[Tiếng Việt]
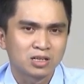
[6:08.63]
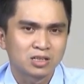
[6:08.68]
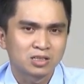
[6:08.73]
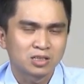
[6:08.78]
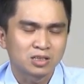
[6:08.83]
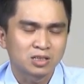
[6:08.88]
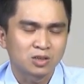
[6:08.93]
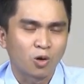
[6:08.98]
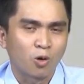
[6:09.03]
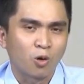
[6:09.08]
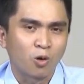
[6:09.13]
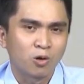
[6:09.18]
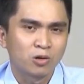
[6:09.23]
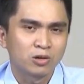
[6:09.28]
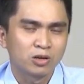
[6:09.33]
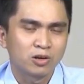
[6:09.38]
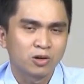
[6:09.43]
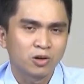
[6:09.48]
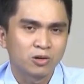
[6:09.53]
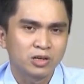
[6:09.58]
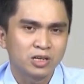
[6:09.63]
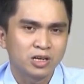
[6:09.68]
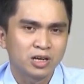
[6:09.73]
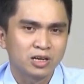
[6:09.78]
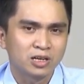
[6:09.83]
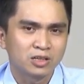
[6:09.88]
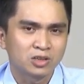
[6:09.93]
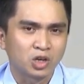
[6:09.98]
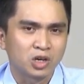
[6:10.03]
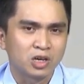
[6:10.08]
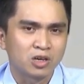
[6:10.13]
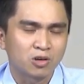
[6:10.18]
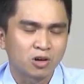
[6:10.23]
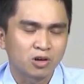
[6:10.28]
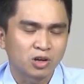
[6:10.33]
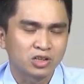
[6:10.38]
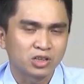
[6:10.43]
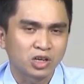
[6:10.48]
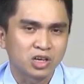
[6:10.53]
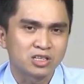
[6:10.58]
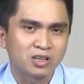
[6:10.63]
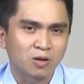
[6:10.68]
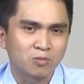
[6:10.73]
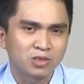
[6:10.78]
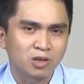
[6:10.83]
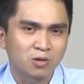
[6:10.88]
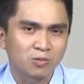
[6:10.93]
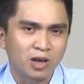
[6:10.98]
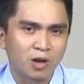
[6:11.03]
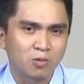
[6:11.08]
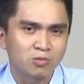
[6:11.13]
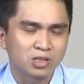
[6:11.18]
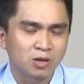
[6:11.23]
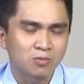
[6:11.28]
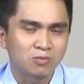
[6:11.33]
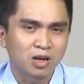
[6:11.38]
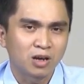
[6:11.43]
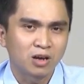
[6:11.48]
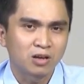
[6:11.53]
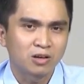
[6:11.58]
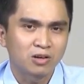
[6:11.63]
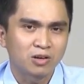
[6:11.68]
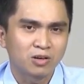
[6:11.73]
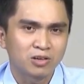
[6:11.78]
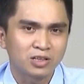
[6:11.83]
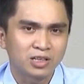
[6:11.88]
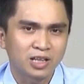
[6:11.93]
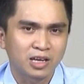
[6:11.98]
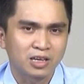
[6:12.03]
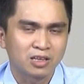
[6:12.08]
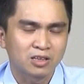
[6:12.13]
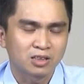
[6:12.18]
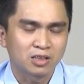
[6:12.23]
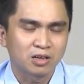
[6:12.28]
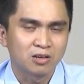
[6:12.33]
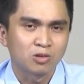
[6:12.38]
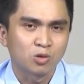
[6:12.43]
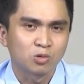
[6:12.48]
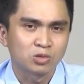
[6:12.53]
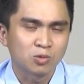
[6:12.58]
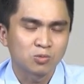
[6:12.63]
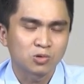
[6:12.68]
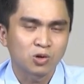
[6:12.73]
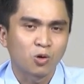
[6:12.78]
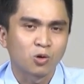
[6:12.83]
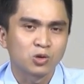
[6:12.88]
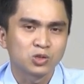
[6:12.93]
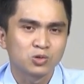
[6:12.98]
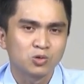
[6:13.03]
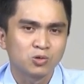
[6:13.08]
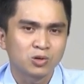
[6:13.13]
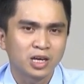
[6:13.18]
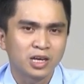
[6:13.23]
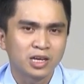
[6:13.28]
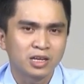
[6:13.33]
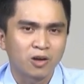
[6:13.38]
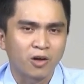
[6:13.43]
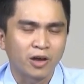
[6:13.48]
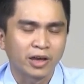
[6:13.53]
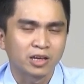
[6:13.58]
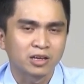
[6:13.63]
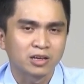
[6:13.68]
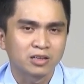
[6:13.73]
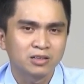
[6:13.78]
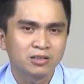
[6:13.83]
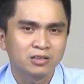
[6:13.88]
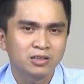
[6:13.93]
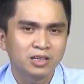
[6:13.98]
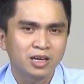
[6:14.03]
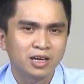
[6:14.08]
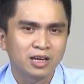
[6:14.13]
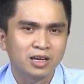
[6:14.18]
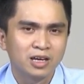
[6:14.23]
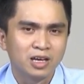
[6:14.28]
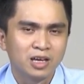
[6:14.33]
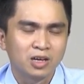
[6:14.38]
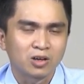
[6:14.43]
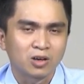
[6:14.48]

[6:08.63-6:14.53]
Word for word: uh, cổ nó nối uh, ờ, tỉ có cái tỷ sống trong cái ống sống đó nó nối từ từ cột sống cổ xuống cái đoạn dưới uh,